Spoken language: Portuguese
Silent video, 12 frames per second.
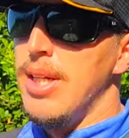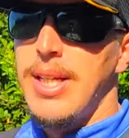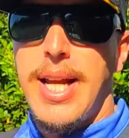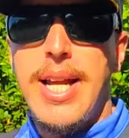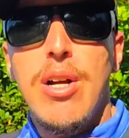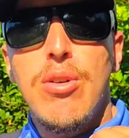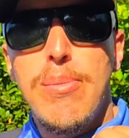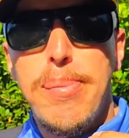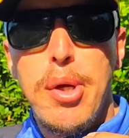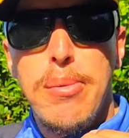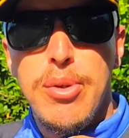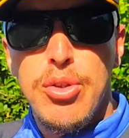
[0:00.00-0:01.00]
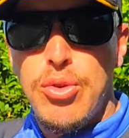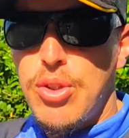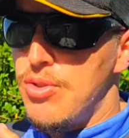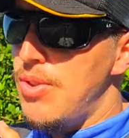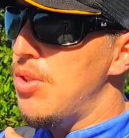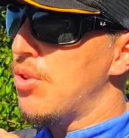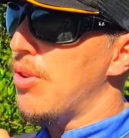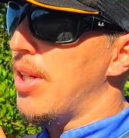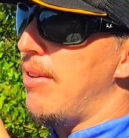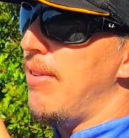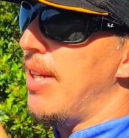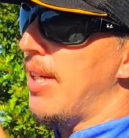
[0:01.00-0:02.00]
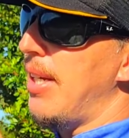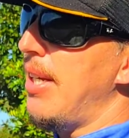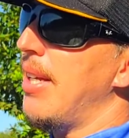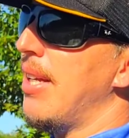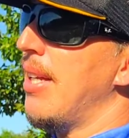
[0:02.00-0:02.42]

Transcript: Quem acompanhou meus dois vídeos que eu gravei aqui,